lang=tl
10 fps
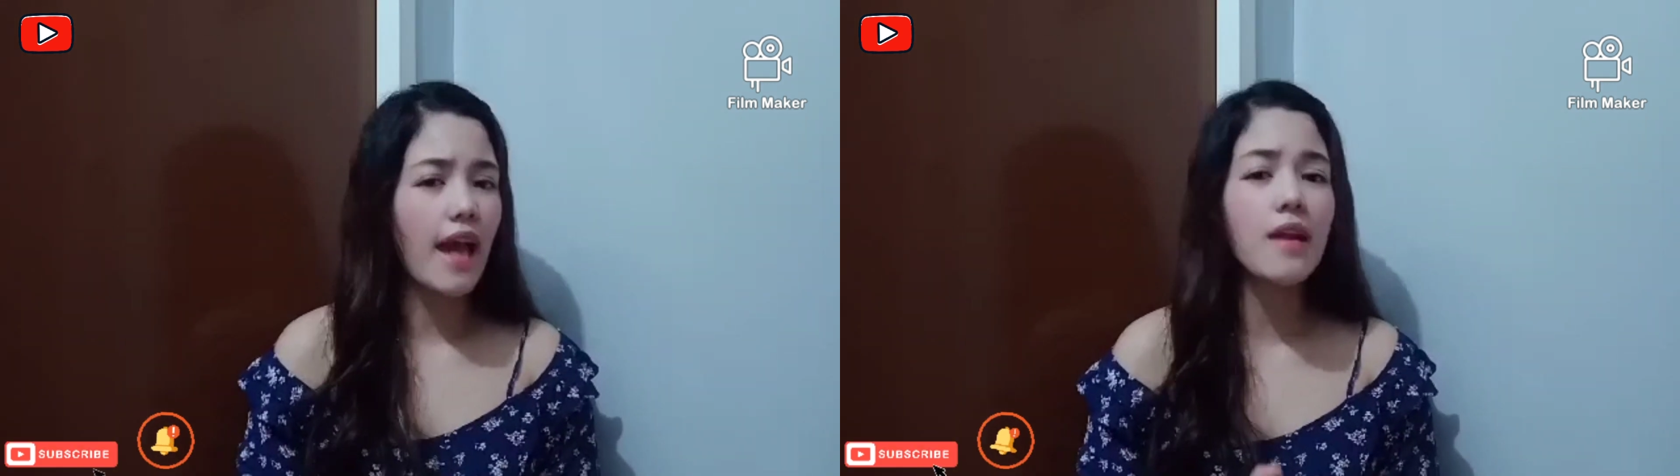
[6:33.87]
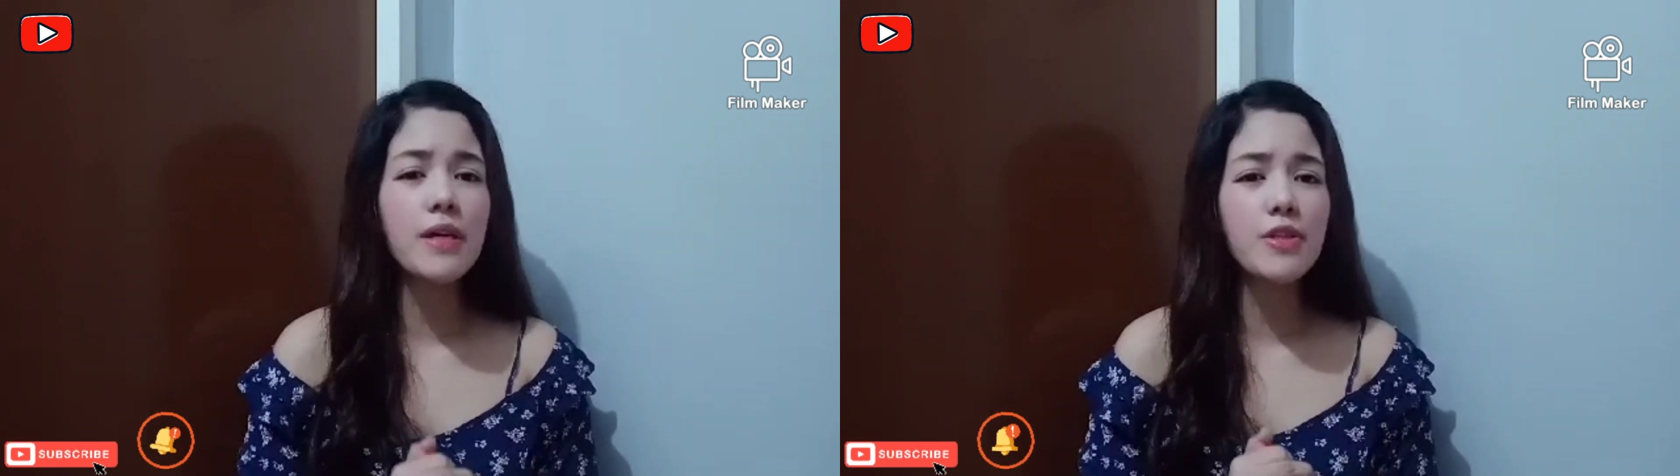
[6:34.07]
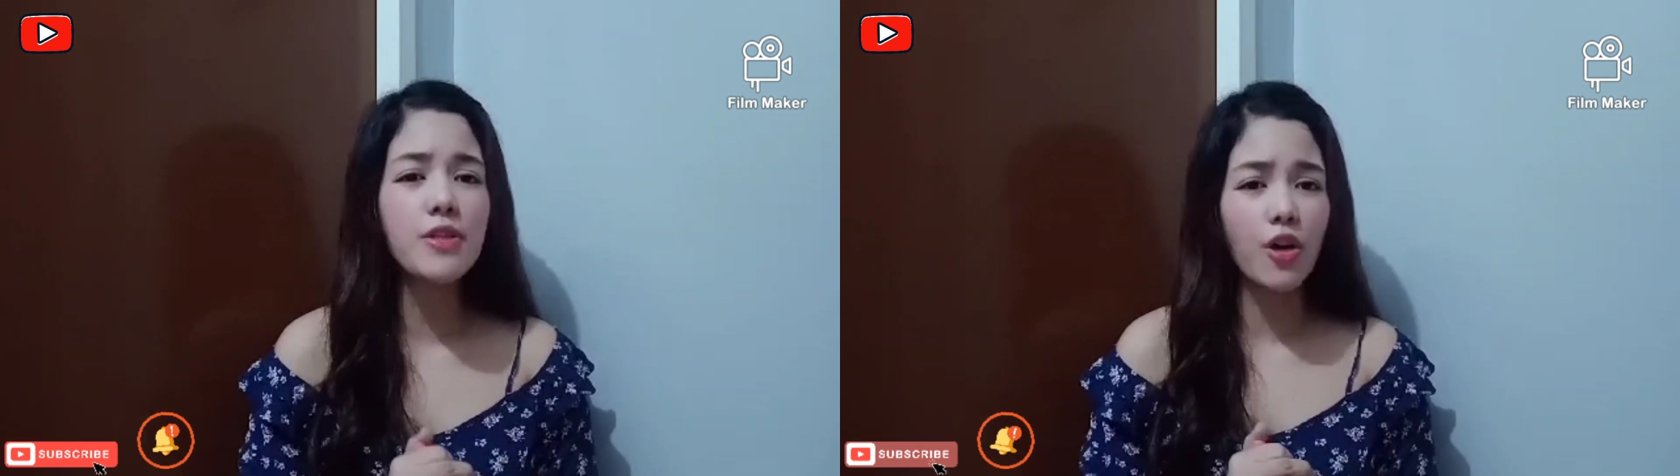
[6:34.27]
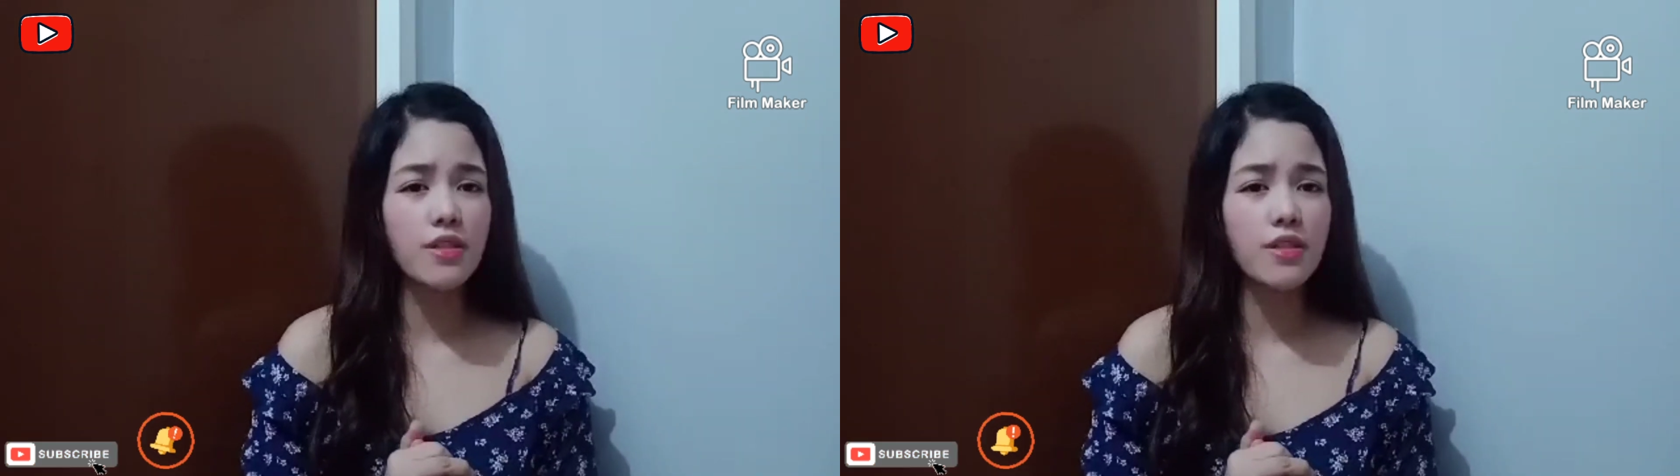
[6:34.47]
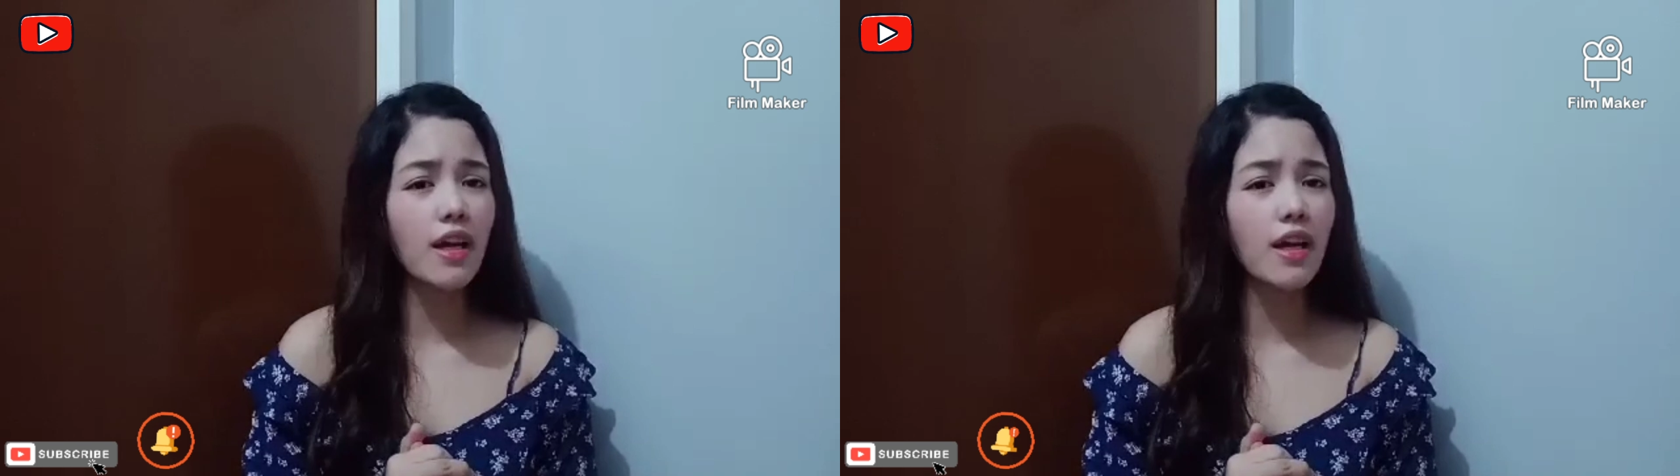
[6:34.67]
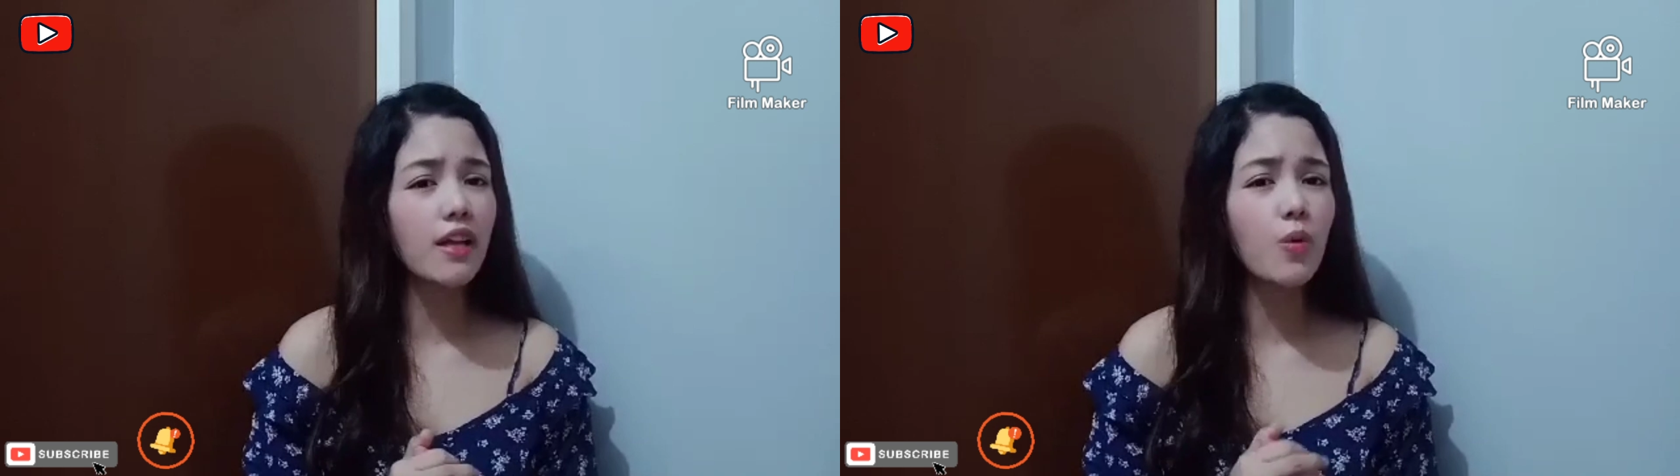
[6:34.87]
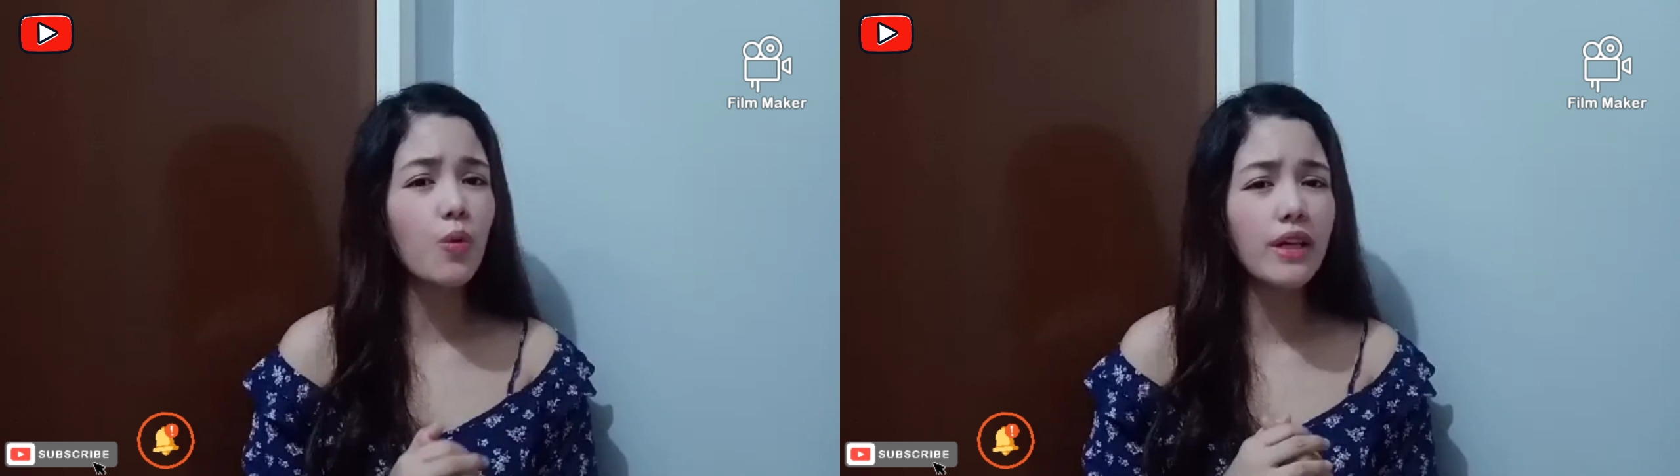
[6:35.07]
dahil may Diyos